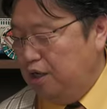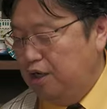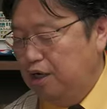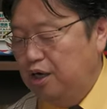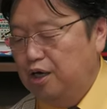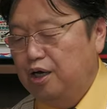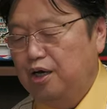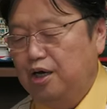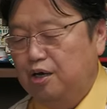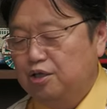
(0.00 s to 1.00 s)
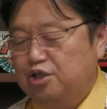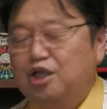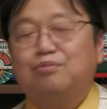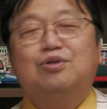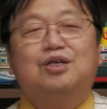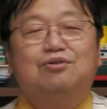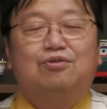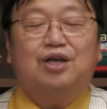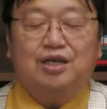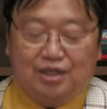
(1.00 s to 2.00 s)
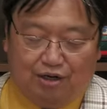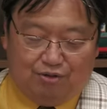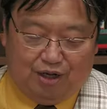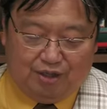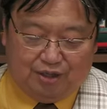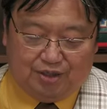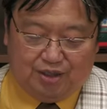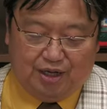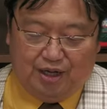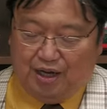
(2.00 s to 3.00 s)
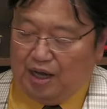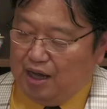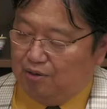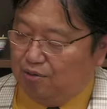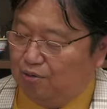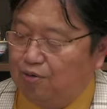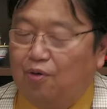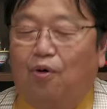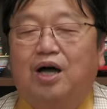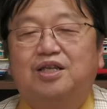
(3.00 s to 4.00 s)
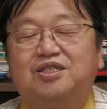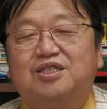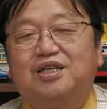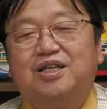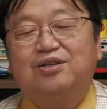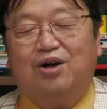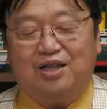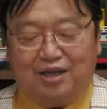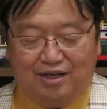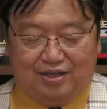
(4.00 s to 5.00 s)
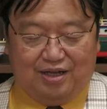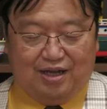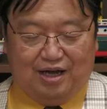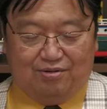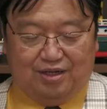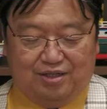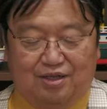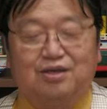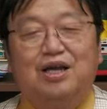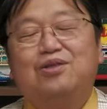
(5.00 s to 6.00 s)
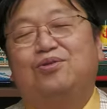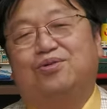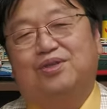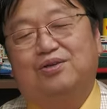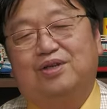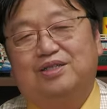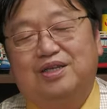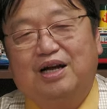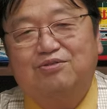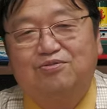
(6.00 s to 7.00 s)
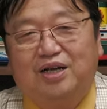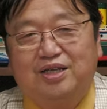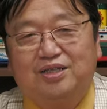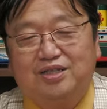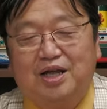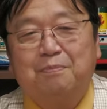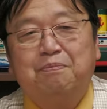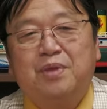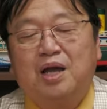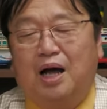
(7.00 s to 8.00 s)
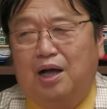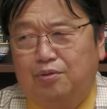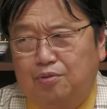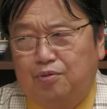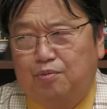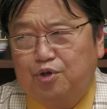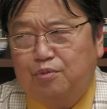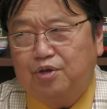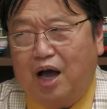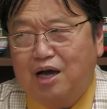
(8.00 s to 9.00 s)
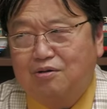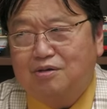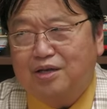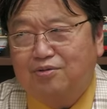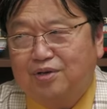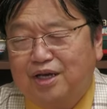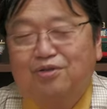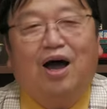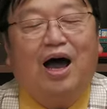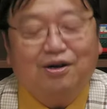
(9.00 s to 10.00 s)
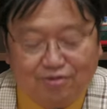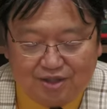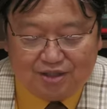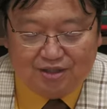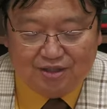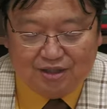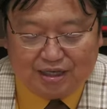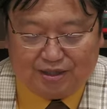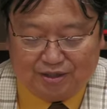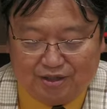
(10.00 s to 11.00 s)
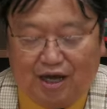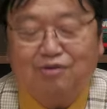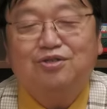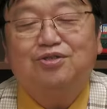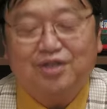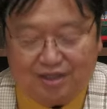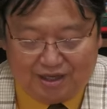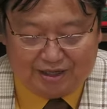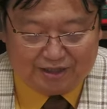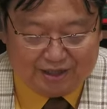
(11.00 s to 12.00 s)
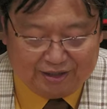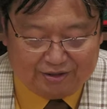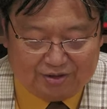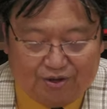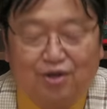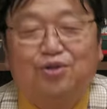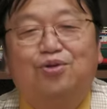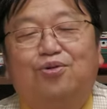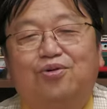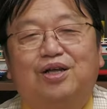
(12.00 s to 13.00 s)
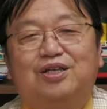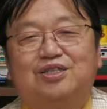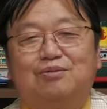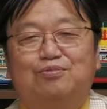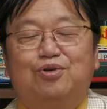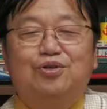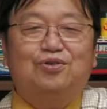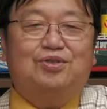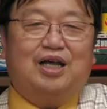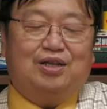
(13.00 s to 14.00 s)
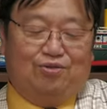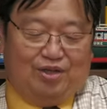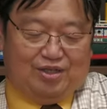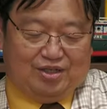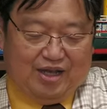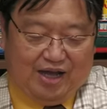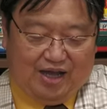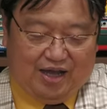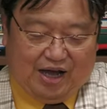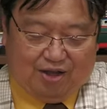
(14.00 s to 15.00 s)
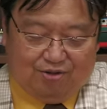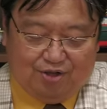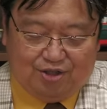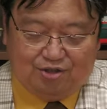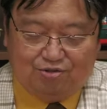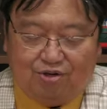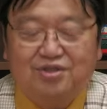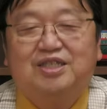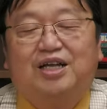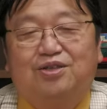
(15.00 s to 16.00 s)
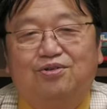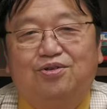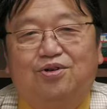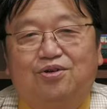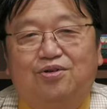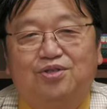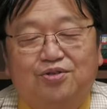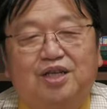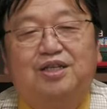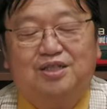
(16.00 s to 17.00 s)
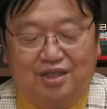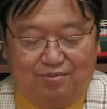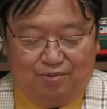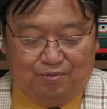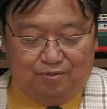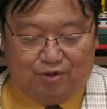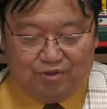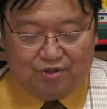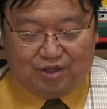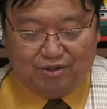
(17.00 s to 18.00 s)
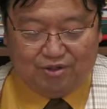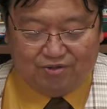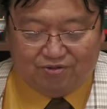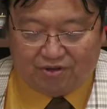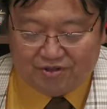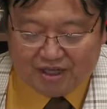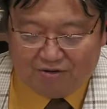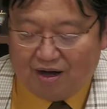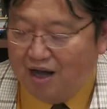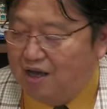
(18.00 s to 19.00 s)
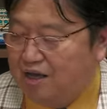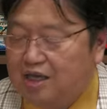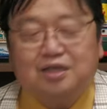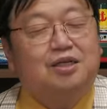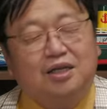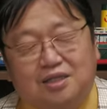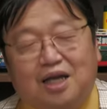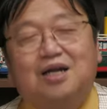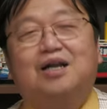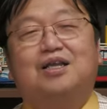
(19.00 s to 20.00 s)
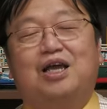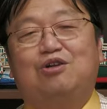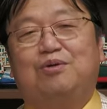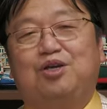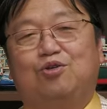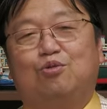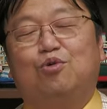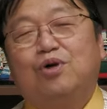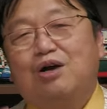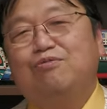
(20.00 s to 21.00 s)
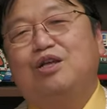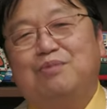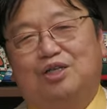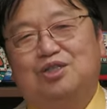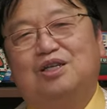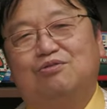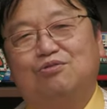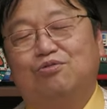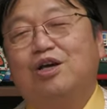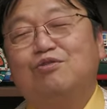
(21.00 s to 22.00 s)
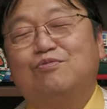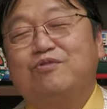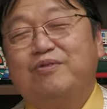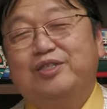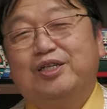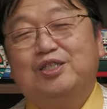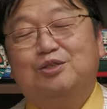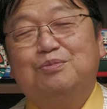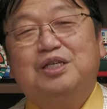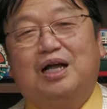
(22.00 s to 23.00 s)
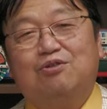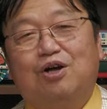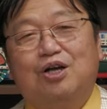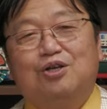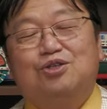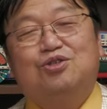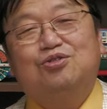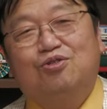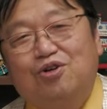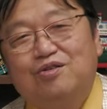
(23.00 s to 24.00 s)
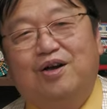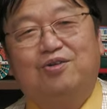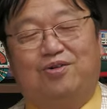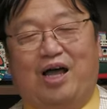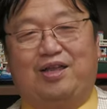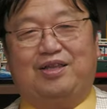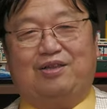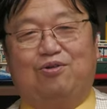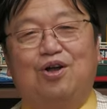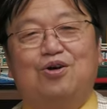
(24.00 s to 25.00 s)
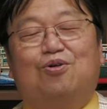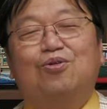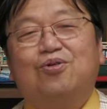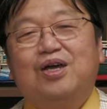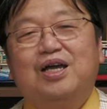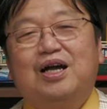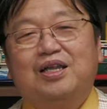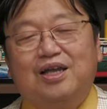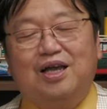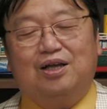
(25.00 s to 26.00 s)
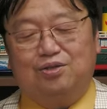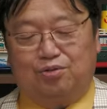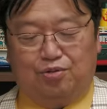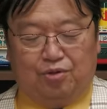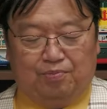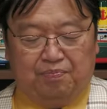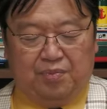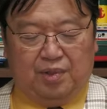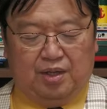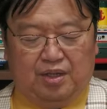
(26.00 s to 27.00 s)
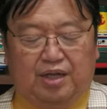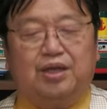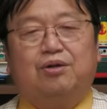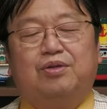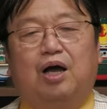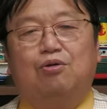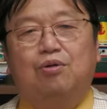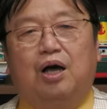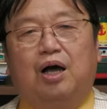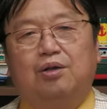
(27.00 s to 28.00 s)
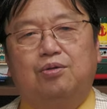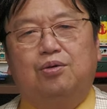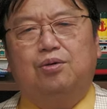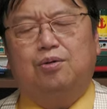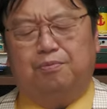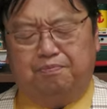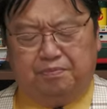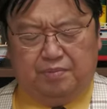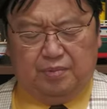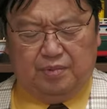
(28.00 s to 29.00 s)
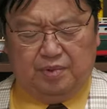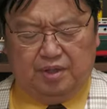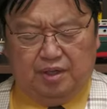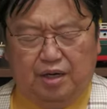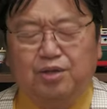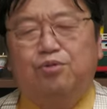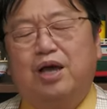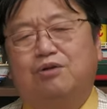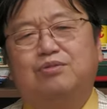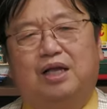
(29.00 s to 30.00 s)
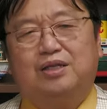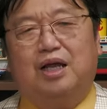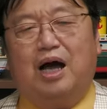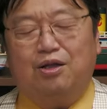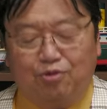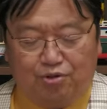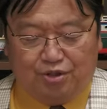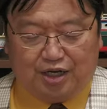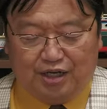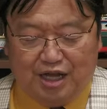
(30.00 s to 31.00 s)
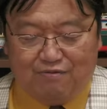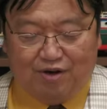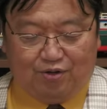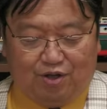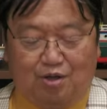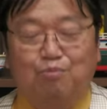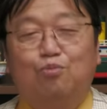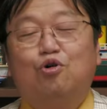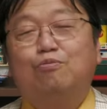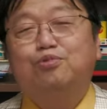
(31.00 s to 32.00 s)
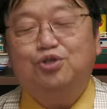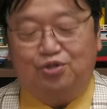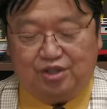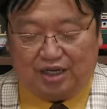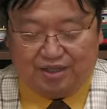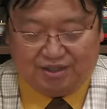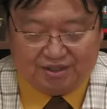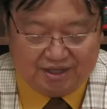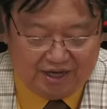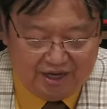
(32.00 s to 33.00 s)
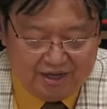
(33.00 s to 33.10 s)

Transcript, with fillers: えー、スティーブン・キングの原作ではですね、あのお話全体の語り手であるですねレッドっていうですね役はですね、あのもともとアイルランド系の白人だったんですね、白人の設定だったんですよ。ところがですね、プロデューサーのですねあのリズ・グロッツァーという人、女性ですね、プロデューサーのリズ・グロッツァーはいや絶対彼でやるべきよと、モーガン・フリーマン知ってる、ドライブ・ミス・デイジー見た、すごいわよあなたと、この映画でそのなんだろうなあのレッドやるんだったらあの人しかいないわよって言って猛プッシュしたんですね。